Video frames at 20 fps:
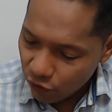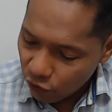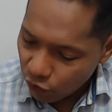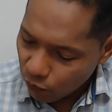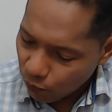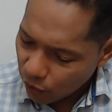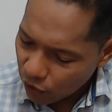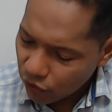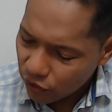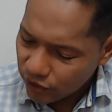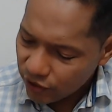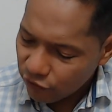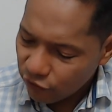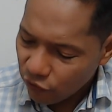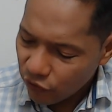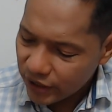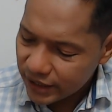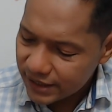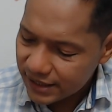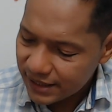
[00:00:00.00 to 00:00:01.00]
poco de
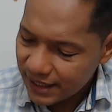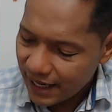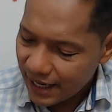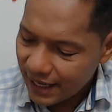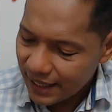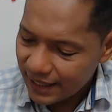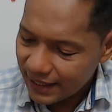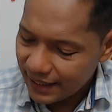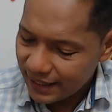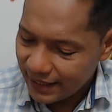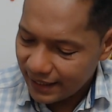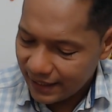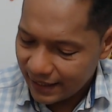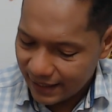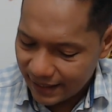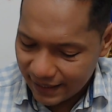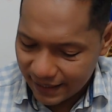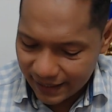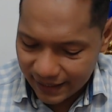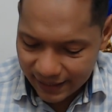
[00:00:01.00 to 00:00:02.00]
fuerza
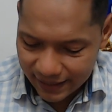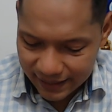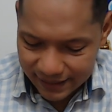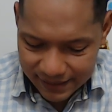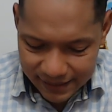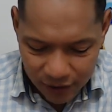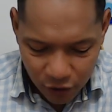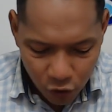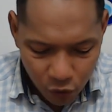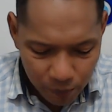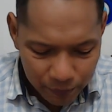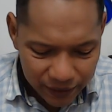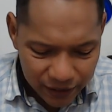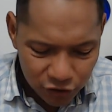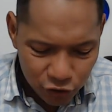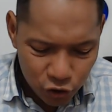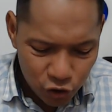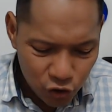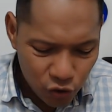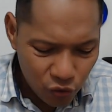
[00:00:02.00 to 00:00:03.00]
eh, que se
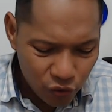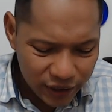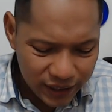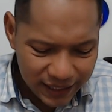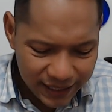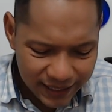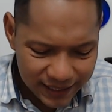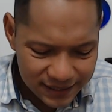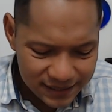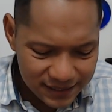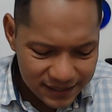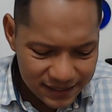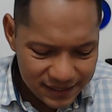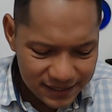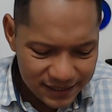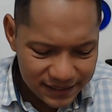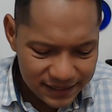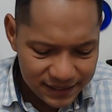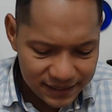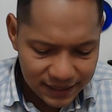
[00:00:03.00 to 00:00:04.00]
convirtió en
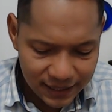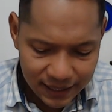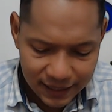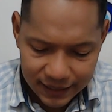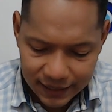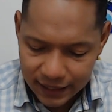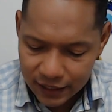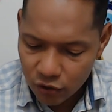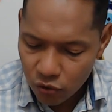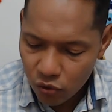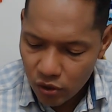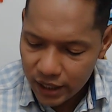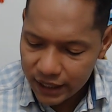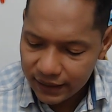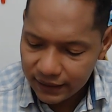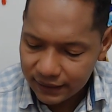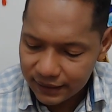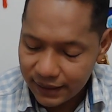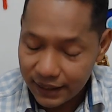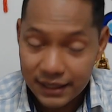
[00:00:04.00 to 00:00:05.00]
narcisista, que no le
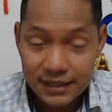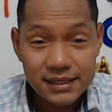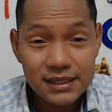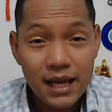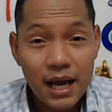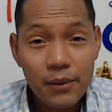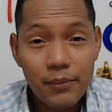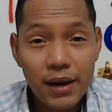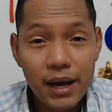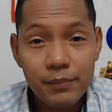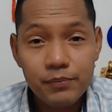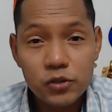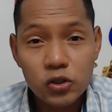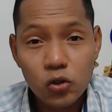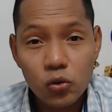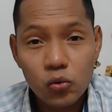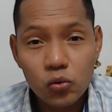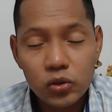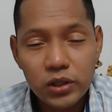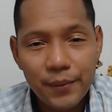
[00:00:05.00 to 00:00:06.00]
interesaba
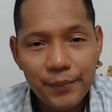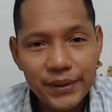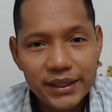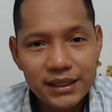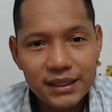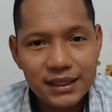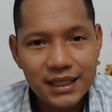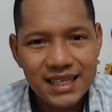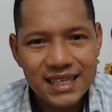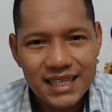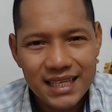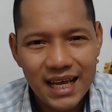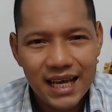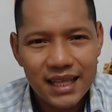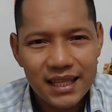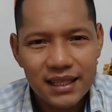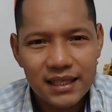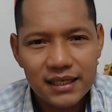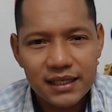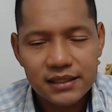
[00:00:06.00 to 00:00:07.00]
absolutamente
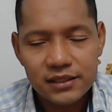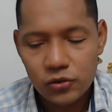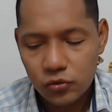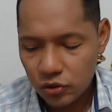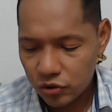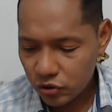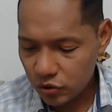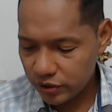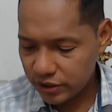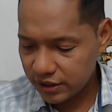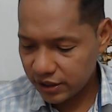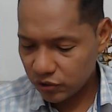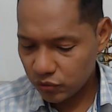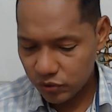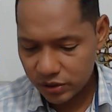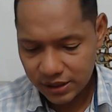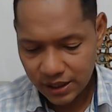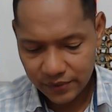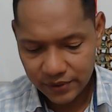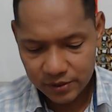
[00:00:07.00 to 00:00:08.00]
nada de las situaciones que tú
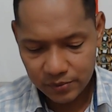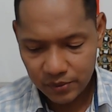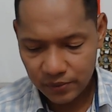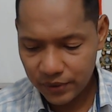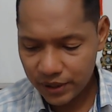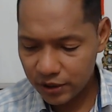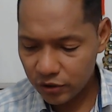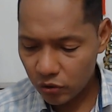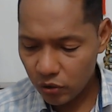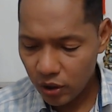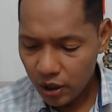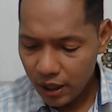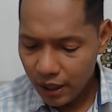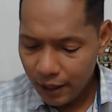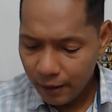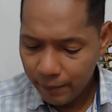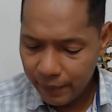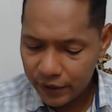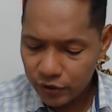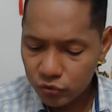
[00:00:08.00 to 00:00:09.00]
estabas viviendo,
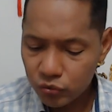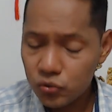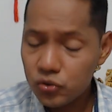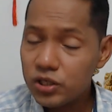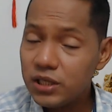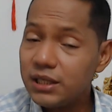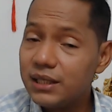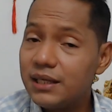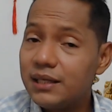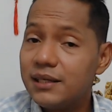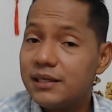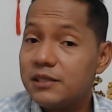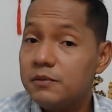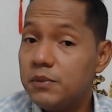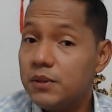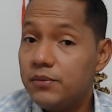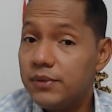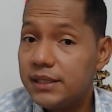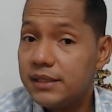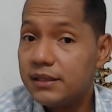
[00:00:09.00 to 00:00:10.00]
pero tú sí te
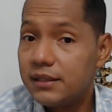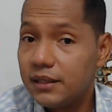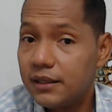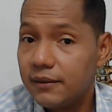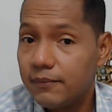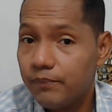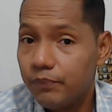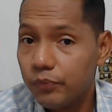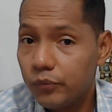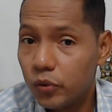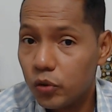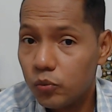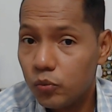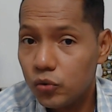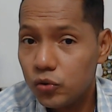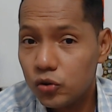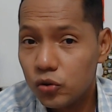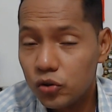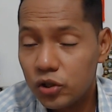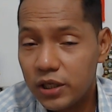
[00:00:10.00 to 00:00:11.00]
desviviste por
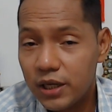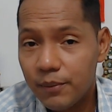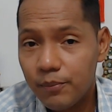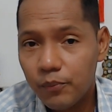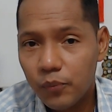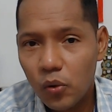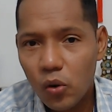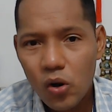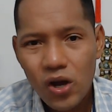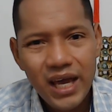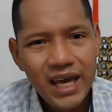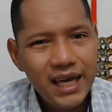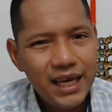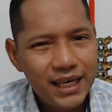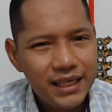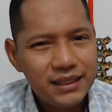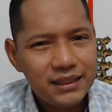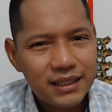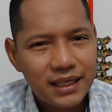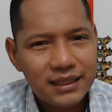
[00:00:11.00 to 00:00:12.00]
mucho tiempo
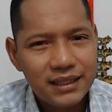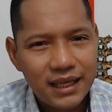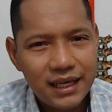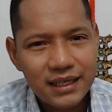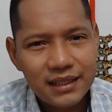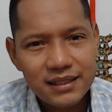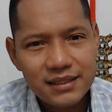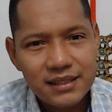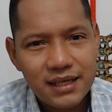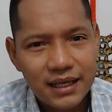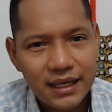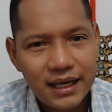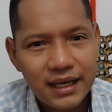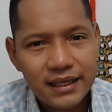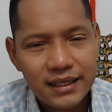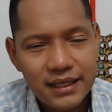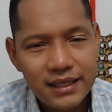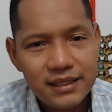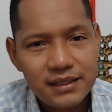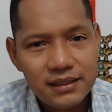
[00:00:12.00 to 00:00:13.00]
en tratar de
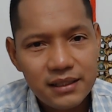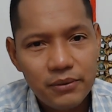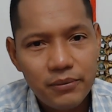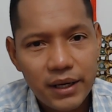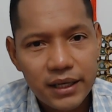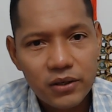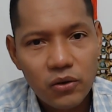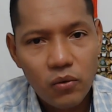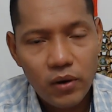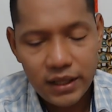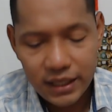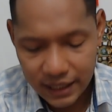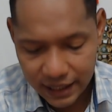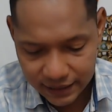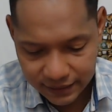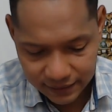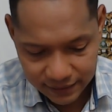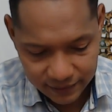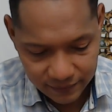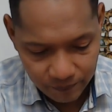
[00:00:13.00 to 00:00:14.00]
sacar este barco
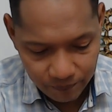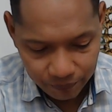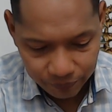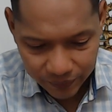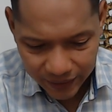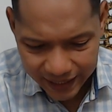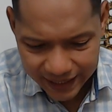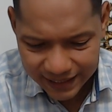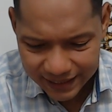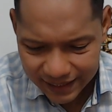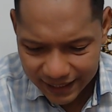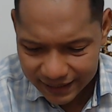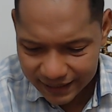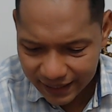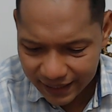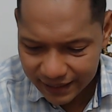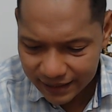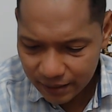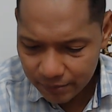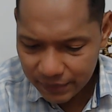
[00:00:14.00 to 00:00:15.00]
adelante, en
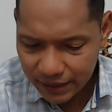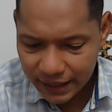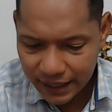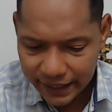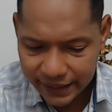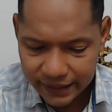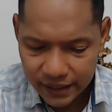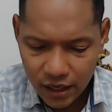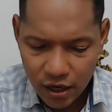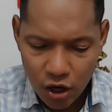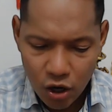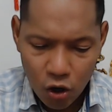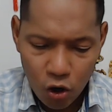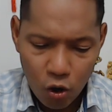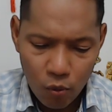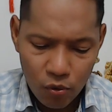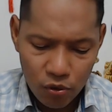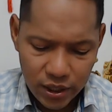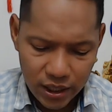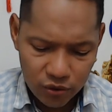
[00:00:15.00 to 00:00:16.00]
tratar de mirar
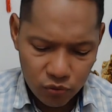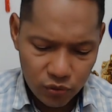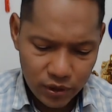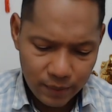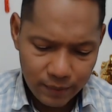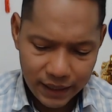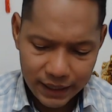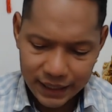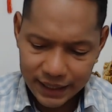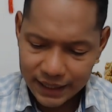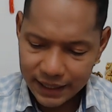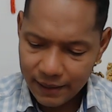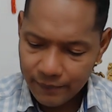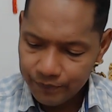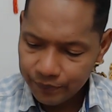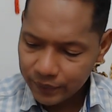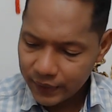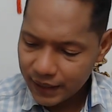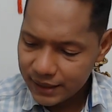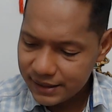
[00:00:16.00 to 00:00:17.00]
cómo de alguna manera
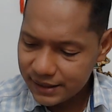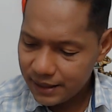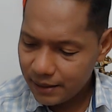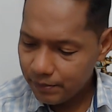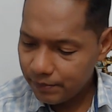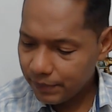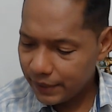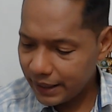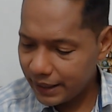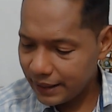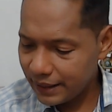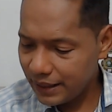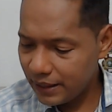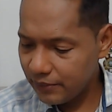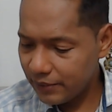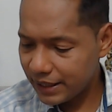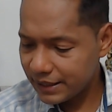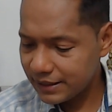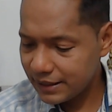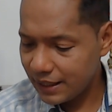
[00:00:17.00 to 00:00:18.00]
siempre
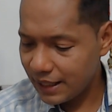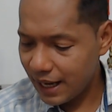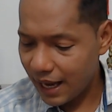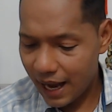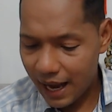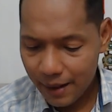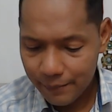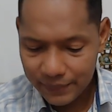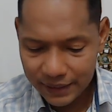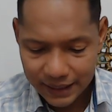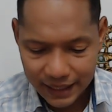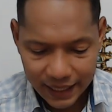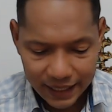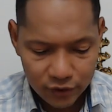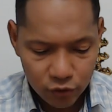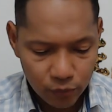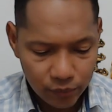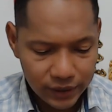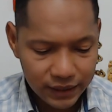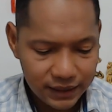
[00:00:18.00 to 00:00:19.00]
ibas a mirar
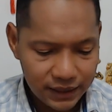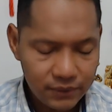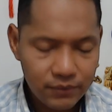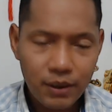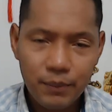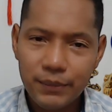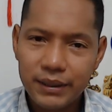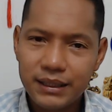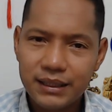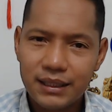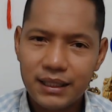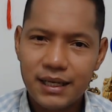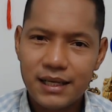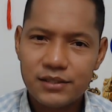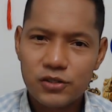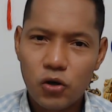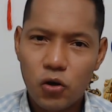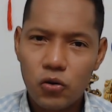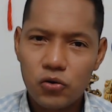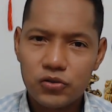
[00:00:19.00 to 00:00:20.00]
objetivamente
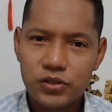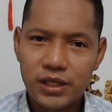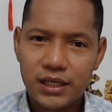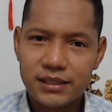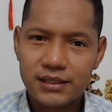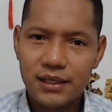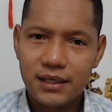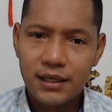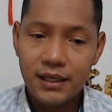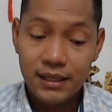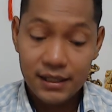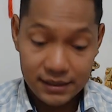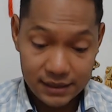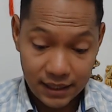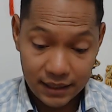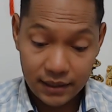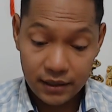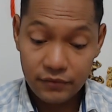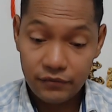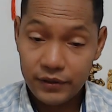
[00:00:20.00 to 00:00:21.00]
las cosas,
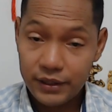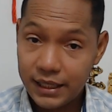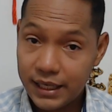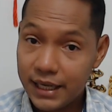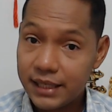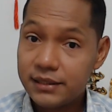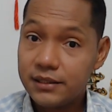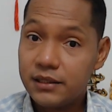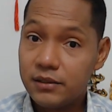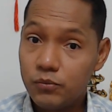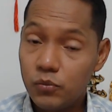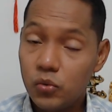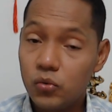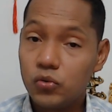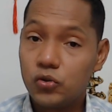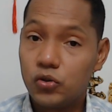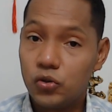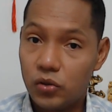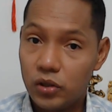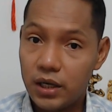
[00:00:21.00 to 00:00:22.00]
sacrificaste
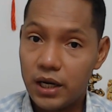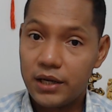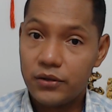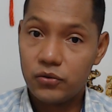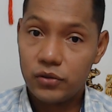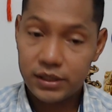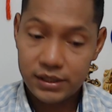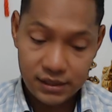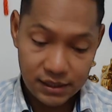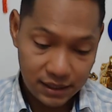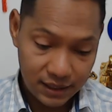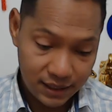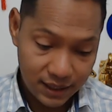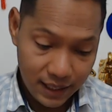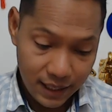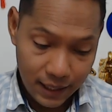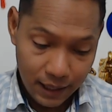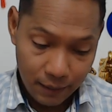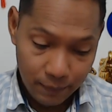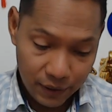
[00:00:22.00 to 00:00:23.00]
mucho, claro que sí.
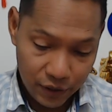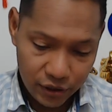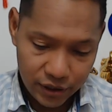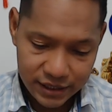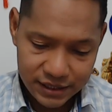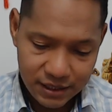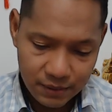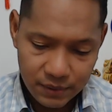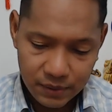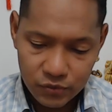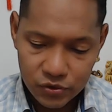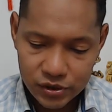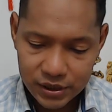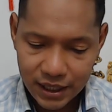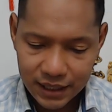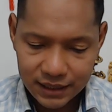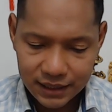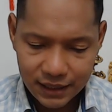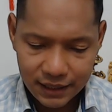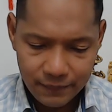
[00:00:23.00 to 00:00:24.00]
Pero en este mismo
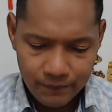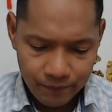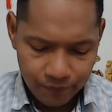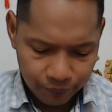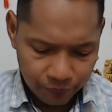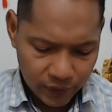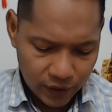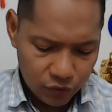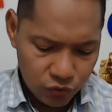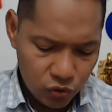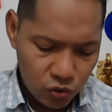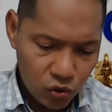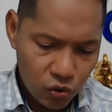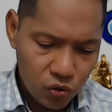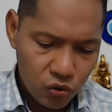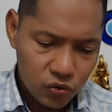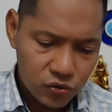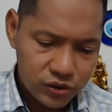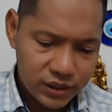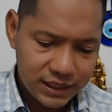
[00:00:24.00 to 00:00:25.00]
instante
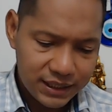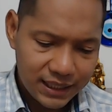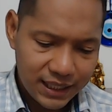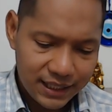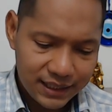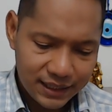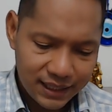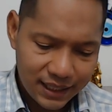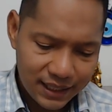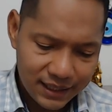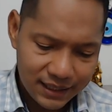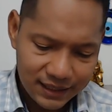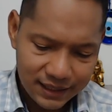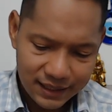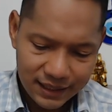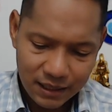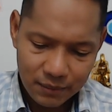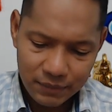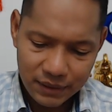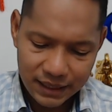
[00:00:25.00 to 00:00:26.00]
no se trata
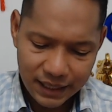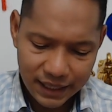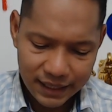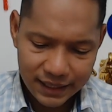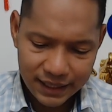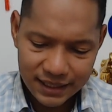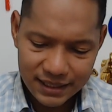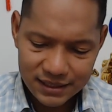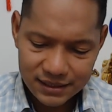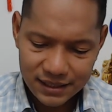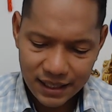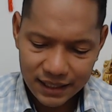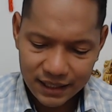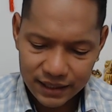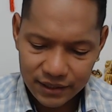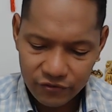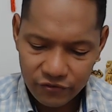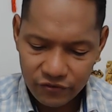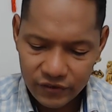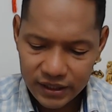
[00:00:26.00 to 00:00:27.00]
de mirar el
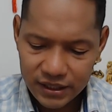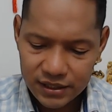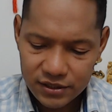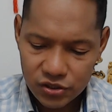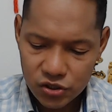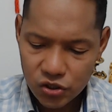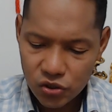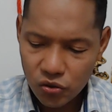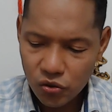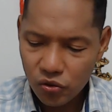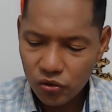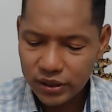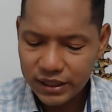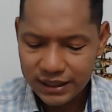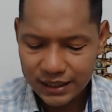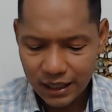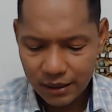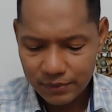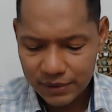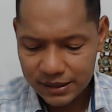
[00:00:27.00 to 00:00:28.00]
sacrificio y
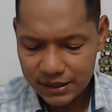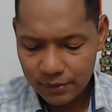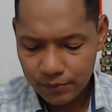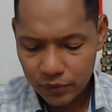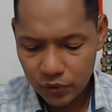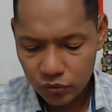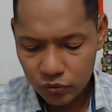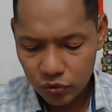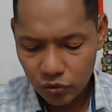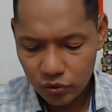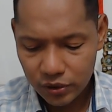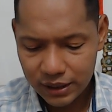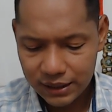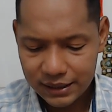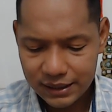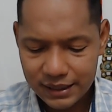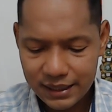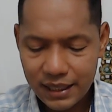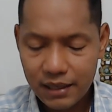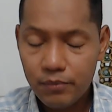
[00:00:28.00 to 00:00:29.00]
tal vez de pronto del
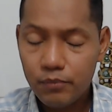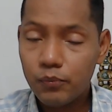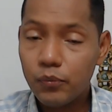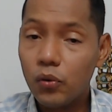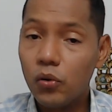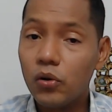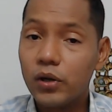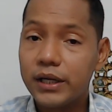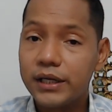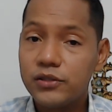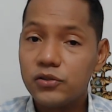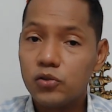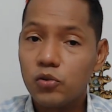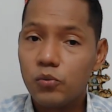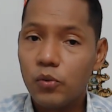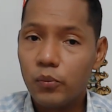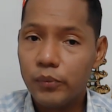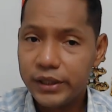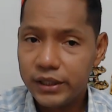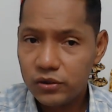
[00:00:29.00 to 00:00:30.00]
tiempo que en su
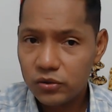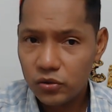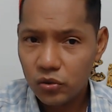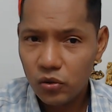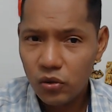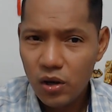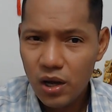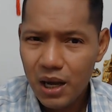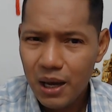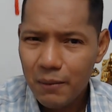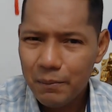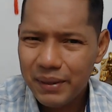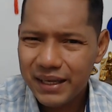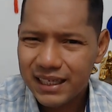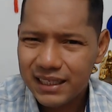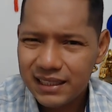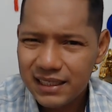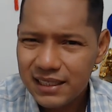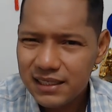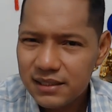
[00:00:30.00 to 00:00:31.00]
momento
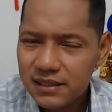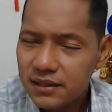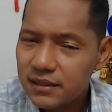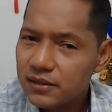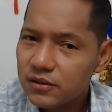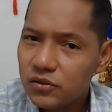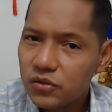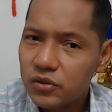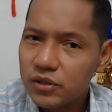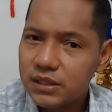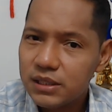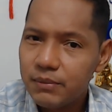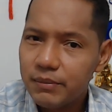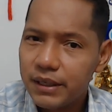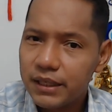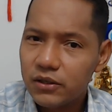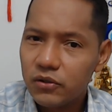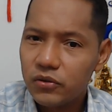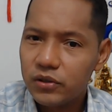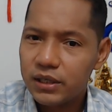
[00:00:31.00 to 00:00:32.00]
perdiste dentro de ese marco de